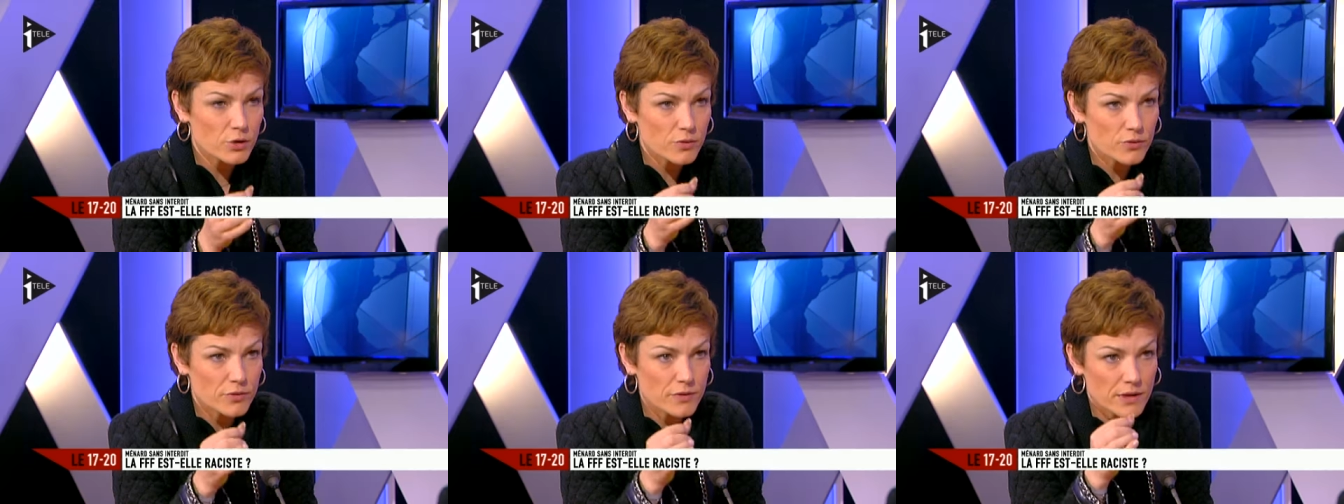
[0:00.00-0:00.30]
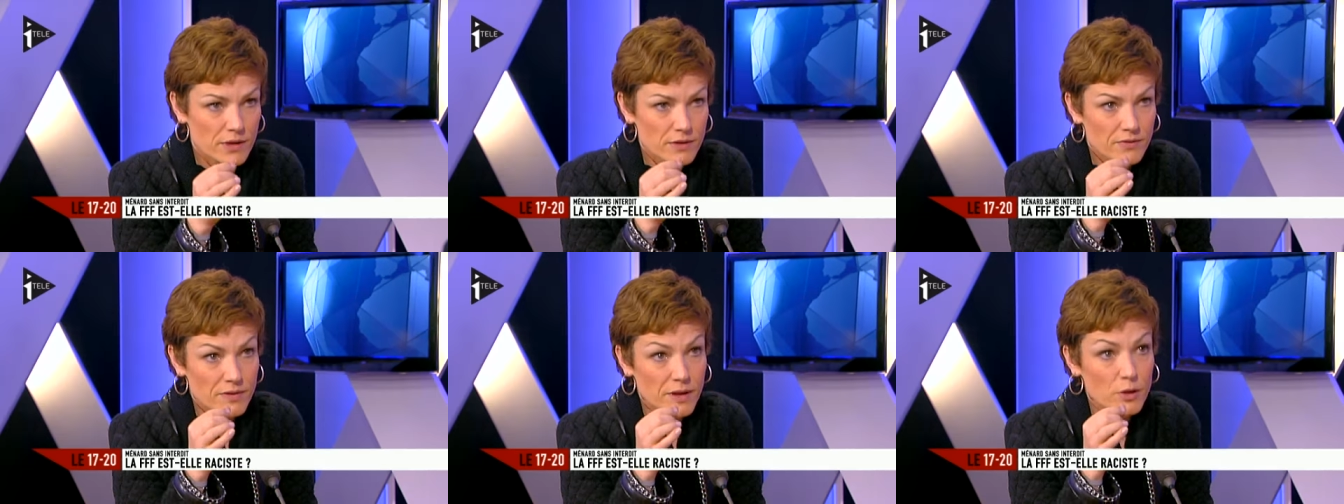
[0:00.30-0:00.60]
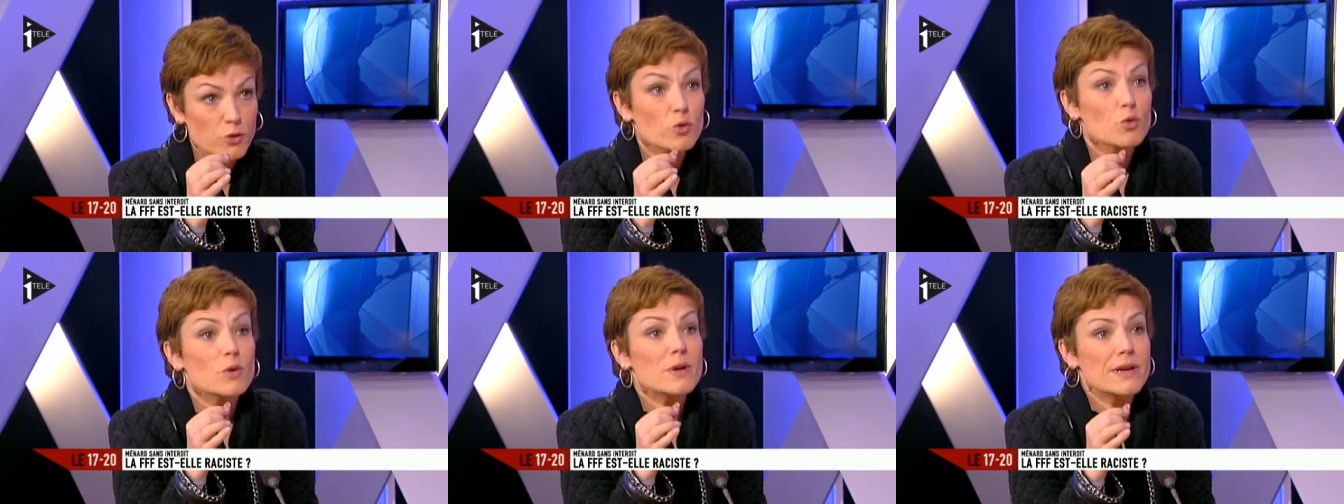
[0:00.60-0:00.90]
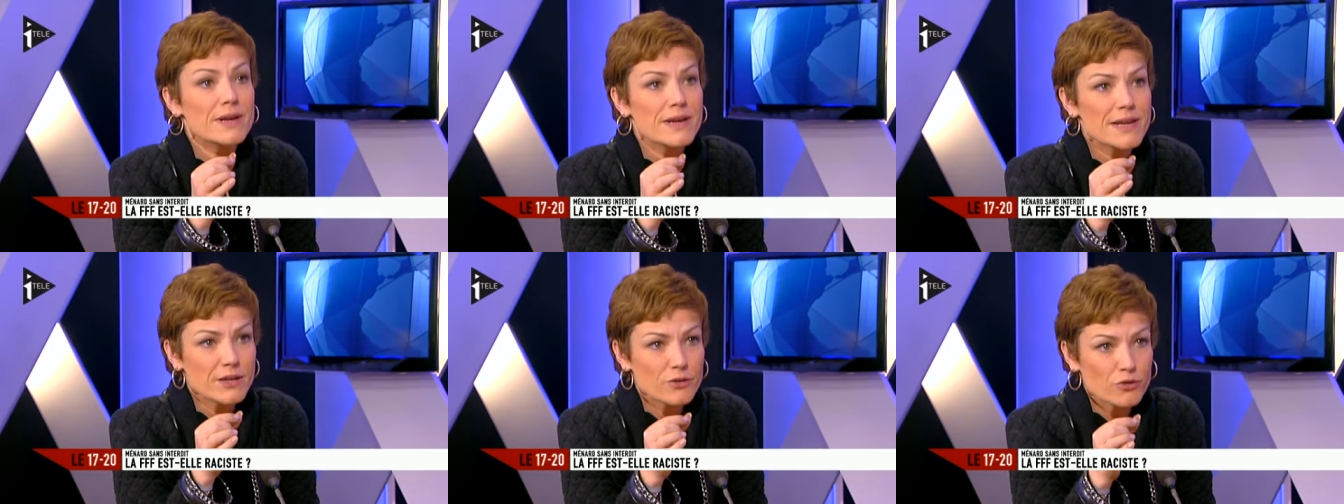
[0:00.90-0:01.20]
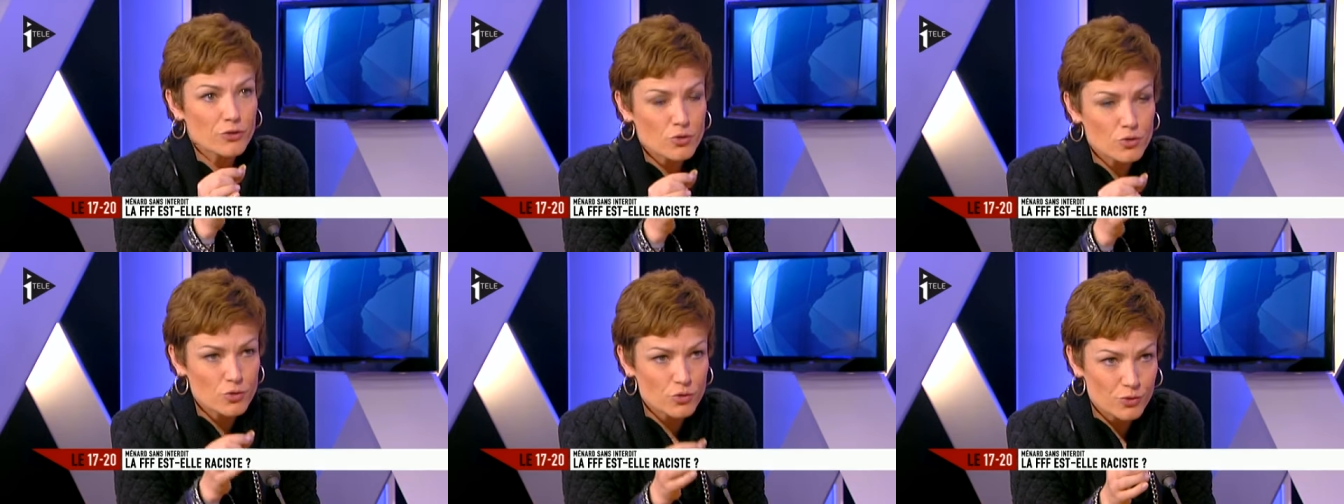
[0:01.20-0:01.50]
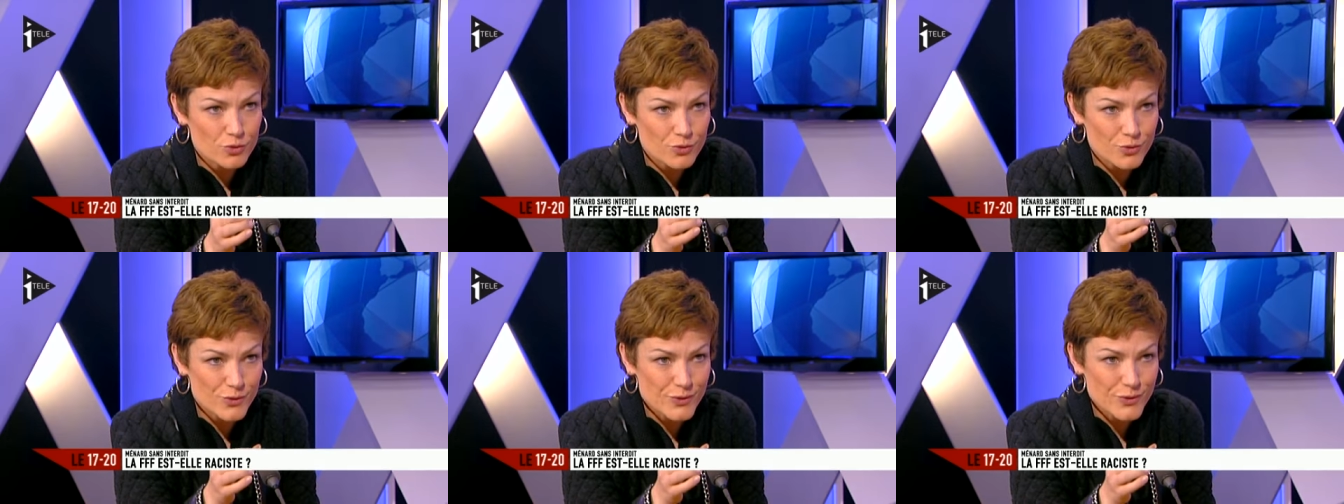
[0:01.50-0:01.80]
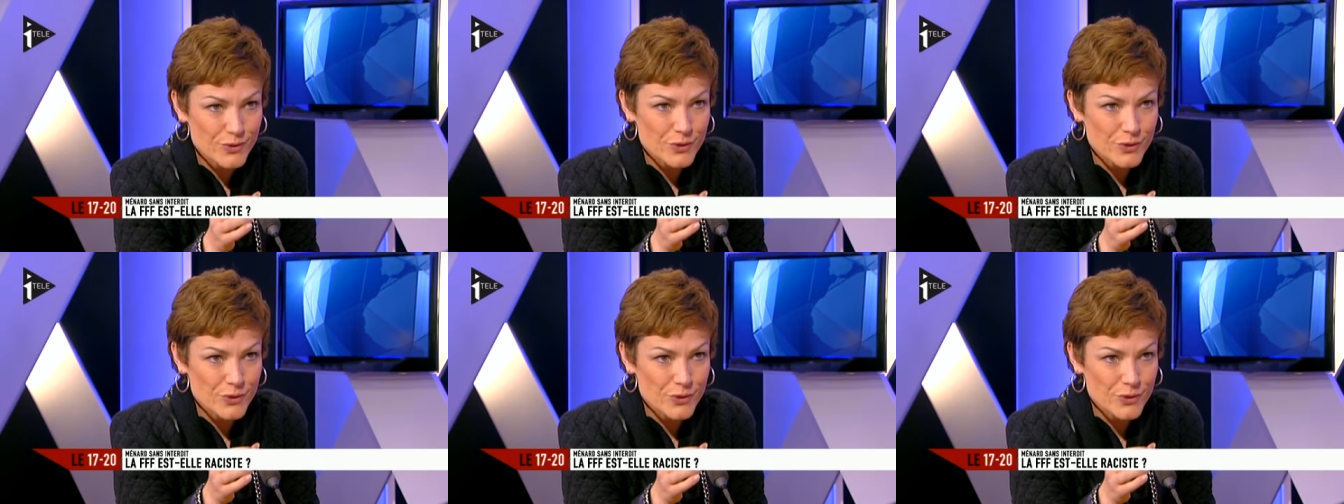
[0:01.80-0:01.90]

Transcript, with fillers: que vous allez faire de l'exclusion